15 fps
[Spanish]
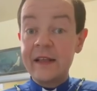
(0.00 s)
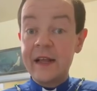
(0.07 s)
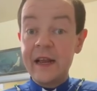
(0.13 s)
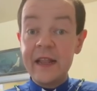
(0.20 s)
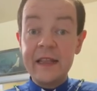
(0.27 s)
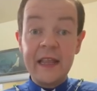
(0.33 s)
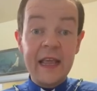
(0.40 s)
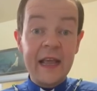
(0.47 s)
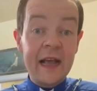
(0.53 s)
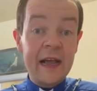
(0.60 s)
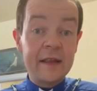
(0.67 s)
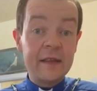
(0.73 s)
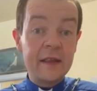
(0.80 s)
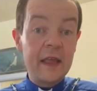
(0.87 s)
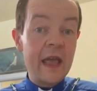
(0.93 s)

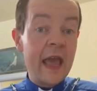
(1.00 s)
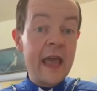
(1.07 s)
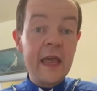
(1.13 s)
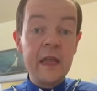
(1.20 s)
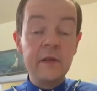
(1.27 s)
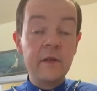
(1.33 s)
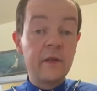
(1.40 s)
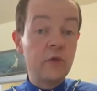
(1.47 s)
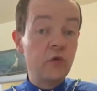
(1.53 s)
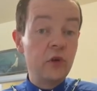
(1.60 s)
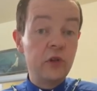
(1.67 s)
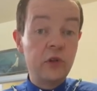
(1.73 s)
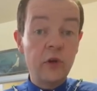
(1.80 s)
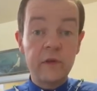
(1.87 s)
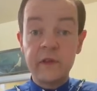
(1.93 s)
críticas e
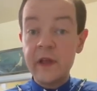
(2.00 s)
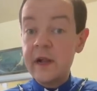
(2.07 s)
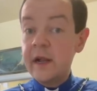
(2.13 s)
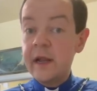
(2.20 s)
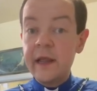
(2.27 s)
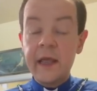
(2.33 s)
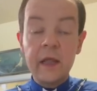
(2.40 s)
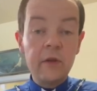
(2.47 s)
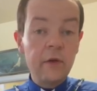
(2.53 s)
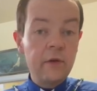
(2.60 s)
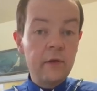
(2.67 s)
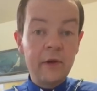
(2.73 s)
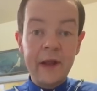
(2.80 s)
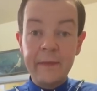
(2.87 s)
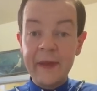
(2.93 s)
insultos que no
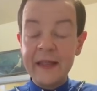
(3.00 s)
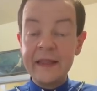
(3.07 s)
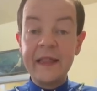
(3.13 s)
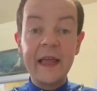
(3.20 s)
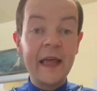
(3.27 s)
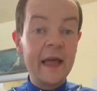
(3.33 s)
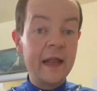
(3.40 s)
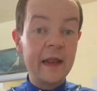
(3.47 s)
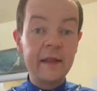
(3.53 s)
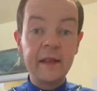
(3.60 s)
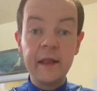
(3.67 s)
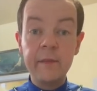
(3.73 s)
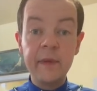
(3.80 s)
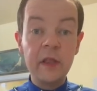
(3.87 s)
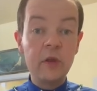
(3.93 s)
solamente he
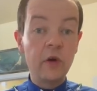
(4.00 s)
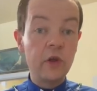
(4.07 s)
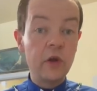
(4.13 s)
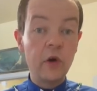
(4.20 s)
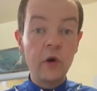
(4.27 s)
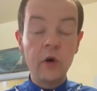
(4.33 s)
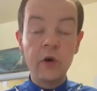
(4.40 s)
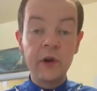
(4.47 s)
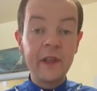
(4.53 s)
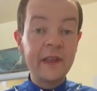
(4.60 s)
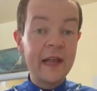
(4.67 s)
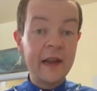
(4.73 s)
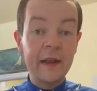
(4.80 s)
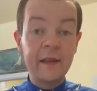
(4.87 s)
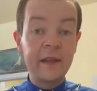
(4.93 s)
recibido yo
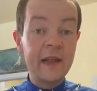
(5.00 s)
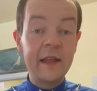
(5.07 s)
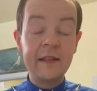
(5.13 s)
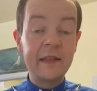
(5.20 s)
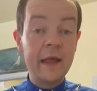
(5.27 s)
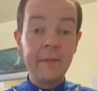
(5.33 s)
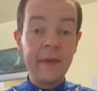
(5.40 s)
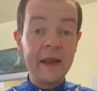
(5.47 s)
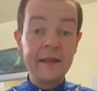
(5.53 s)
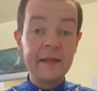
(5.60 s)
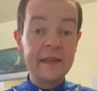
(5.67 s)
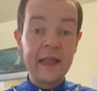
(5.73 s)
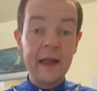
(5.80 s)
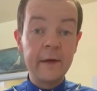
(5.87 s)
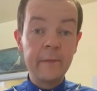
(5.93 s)
ahorita
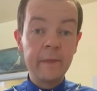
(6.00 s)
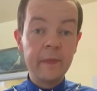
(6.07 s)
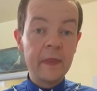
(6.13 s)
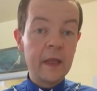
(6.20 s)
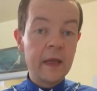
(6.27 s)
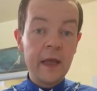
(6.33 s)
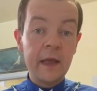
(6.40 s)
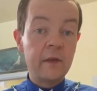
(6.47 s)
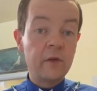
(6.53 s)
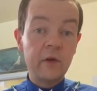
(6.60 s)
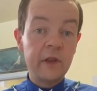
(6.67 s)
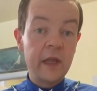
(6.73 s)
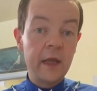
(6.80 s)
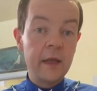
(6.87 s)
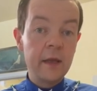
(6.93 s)
recientemente, eso
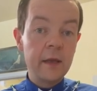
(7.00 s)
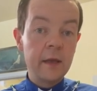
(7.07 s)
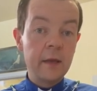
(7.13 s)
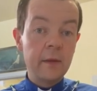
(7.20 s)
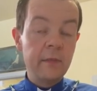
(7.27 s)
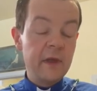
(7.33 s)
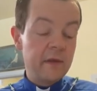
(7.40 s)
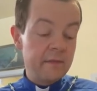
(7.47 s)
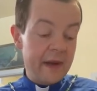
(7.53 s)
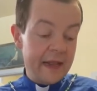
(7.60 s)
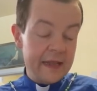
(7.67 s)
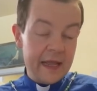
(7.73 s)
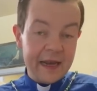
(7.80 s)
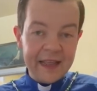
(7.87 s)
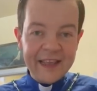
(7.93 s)
de mis
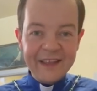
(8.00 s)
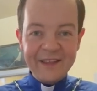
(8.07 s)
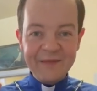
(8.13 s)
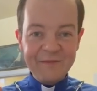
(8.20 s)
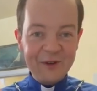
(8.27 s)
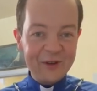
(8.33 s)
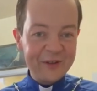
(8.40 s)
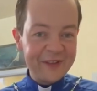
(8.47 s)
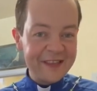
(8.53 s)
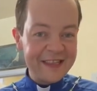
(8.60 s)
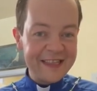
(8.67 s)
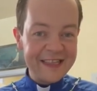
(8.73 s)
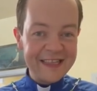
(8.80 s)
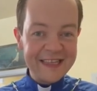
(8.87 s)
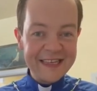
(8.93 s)

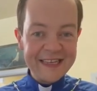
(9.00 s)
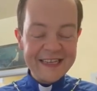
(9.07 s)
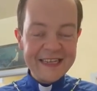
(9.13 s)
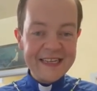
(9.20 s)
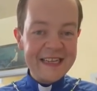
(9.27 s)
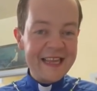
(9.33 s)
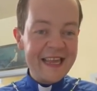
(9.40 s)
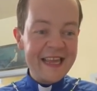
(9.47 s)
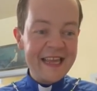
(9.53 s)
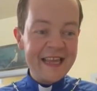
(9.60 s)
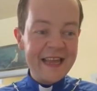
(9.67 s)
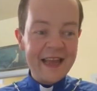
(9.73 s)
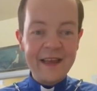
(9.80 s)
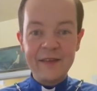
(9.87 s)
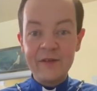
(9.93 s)
manerismos
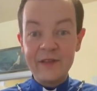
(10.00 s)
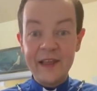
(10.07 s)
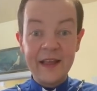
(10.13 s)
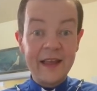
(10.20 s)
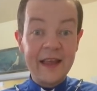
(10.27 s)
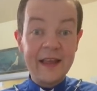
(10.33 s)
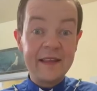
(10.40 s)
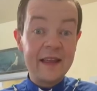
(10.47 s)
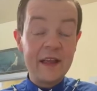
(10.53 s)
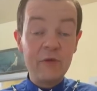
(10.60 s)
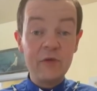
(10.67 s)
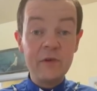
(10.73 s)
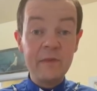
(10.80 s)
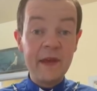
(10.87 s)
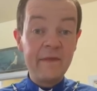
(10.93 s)
y eso de que
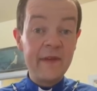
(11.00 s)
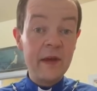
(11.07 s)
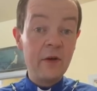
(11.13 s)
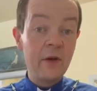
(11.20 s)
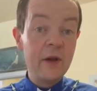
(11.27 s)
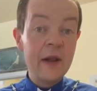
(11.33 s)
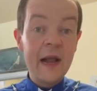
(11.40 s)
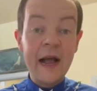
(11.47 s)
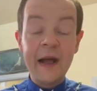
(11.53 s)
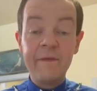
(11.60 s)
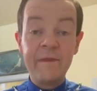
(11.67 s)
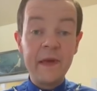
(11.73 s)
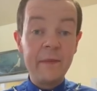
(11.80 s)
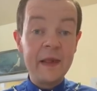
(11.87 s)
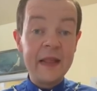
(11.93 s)
según me veo
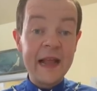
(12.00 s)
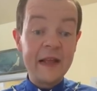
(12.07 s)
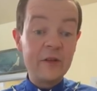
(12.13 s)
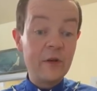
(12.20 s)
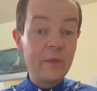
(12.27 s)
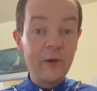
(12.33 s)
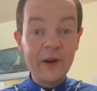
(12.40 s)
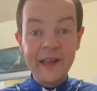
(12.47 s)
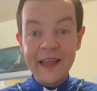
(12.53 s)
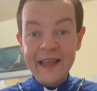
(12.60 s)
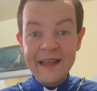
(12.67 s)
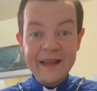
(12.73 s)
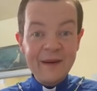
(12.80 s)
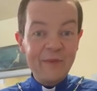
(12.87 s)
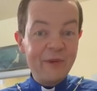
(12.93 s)
afeminado, ¿Por
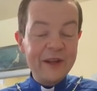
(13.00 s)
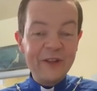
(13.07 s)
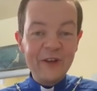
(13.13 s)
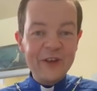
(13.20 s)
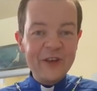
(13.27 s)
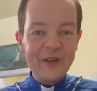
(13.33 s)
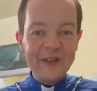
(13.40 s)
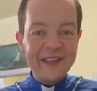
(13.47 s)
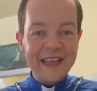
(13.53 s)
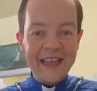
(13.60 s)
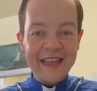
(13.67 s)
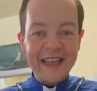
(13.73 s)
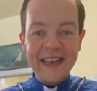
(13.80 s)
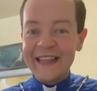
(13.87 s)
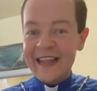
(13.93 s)
qué puedo yo
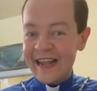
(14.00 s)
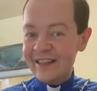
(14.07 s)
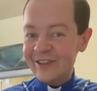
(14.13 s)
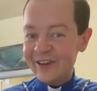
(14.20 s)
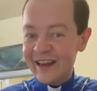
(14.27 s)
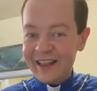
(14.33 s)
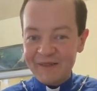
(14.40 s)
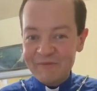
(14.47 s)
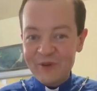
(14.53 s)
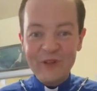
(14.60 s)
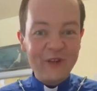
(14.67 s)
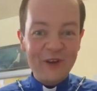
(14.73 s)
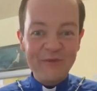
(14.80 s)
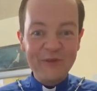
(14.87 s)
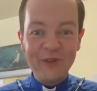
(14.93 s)
seguir dándoles
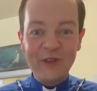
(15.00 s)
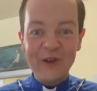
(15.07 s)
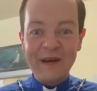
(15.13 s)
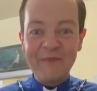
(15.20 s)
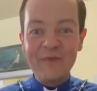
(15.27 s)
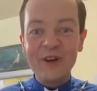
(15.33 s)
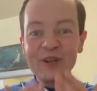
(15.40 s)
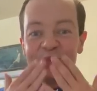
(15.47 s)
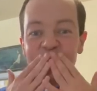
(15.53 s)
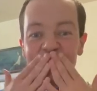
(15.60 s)
mucho, mucho amor,